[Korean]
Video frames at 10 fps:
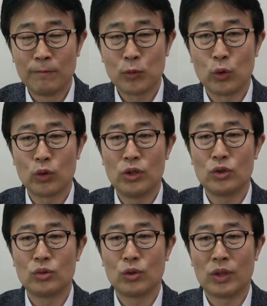동일
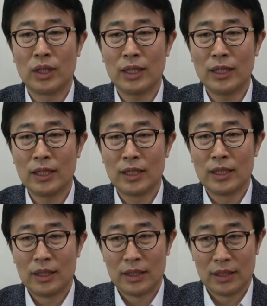규모나
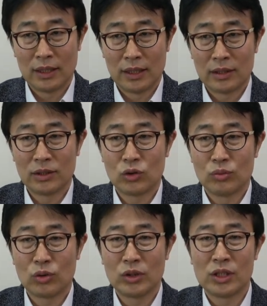아 그런
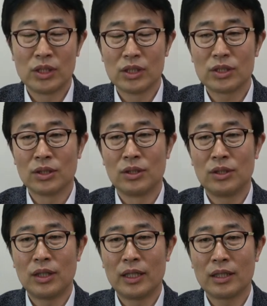규모로 이제
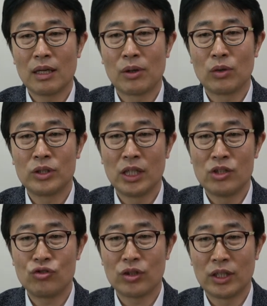지어서 하는 게 바로
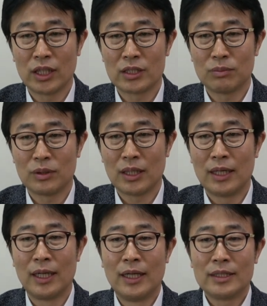재축이 되겠습니다.
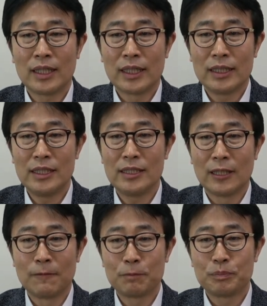자, 이전.